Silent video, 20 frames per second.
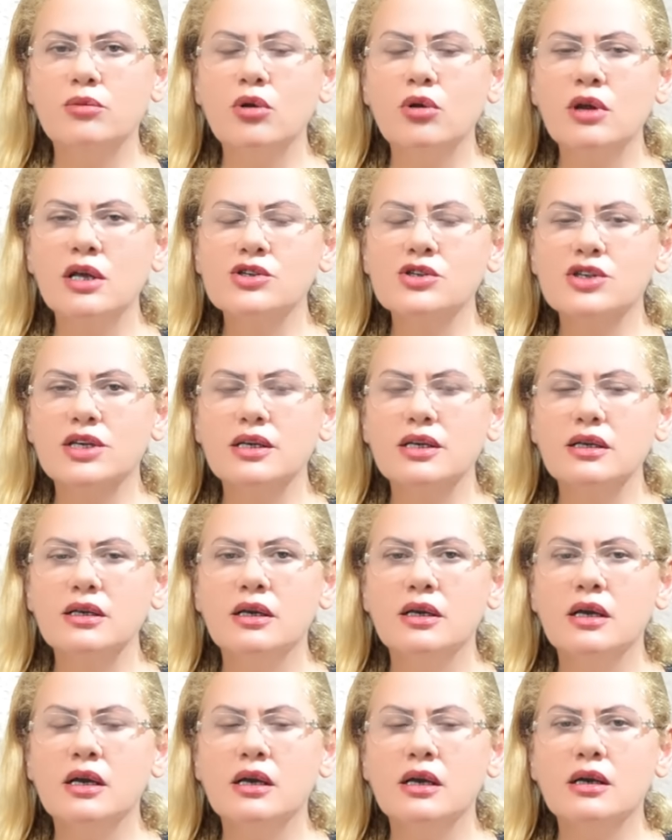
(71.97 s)
Böylece
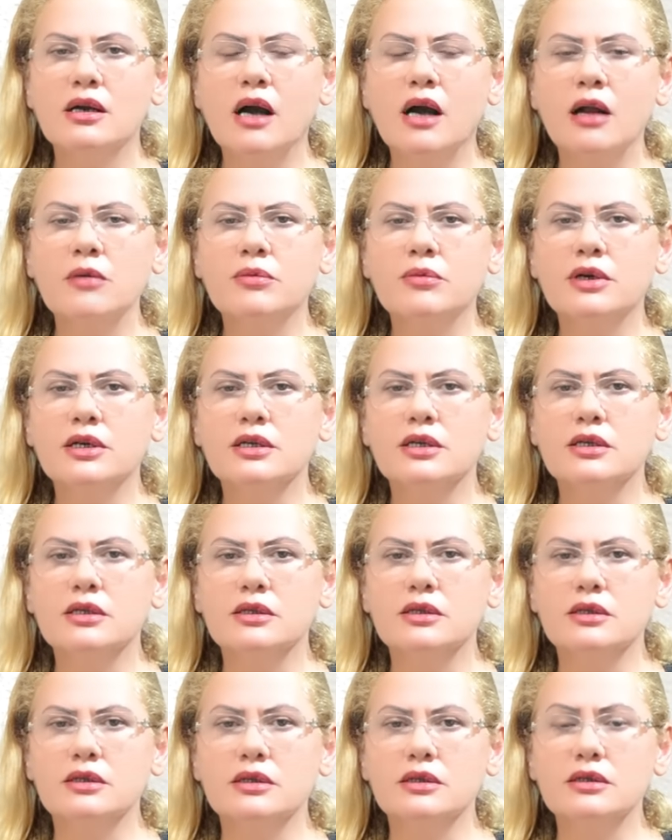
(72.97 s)
kalp
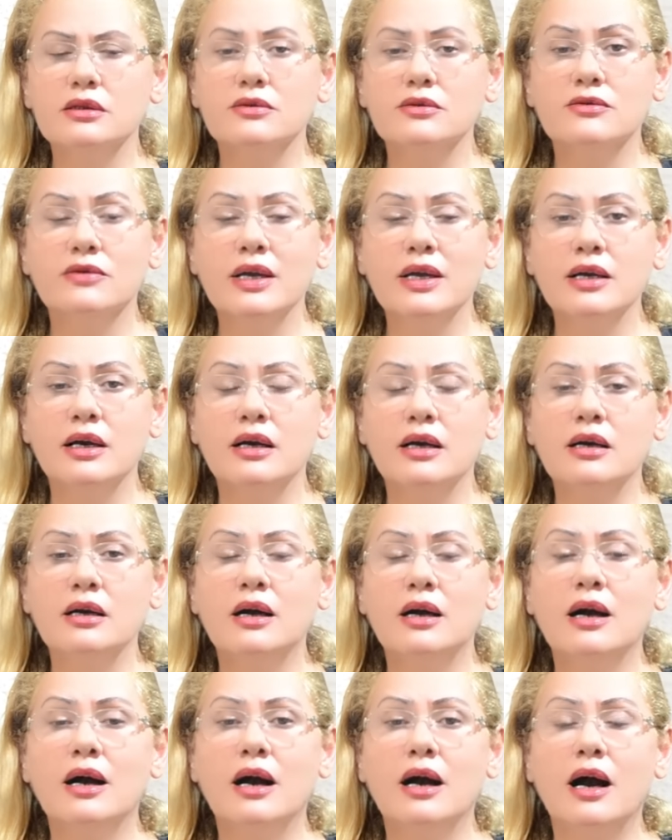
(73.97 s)
kırıklığı veya
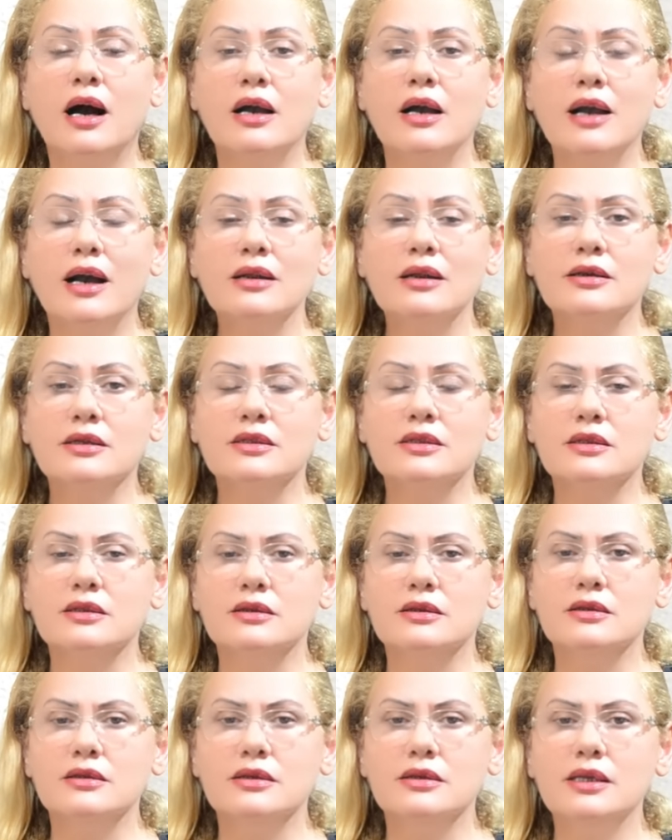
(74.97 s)
hayal
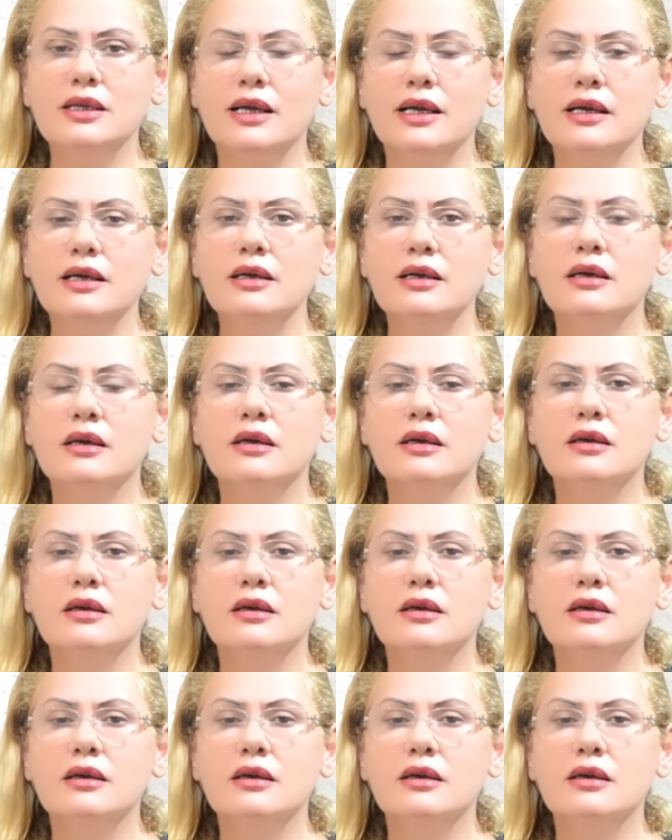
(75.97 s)
kırıklığı ile